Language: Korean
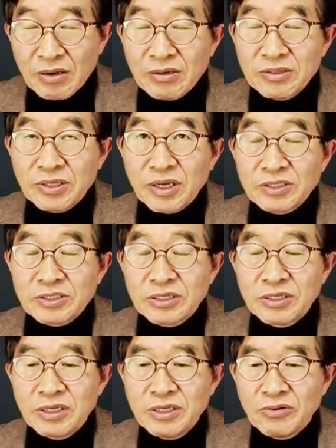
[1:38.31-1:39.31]
어떻게
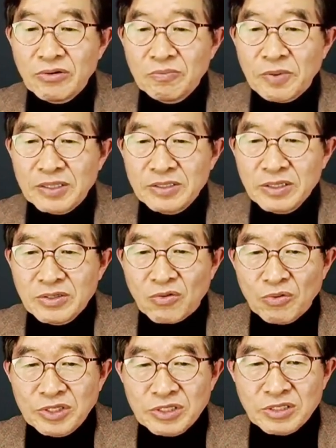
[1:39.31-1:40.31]
성희롱 발언이
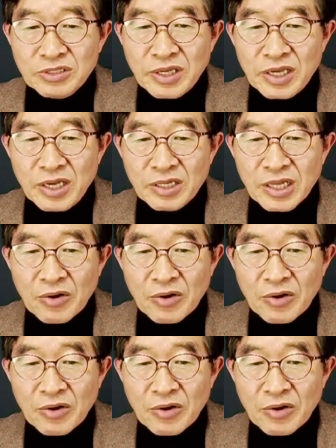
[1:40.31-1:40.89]
공식적 회의에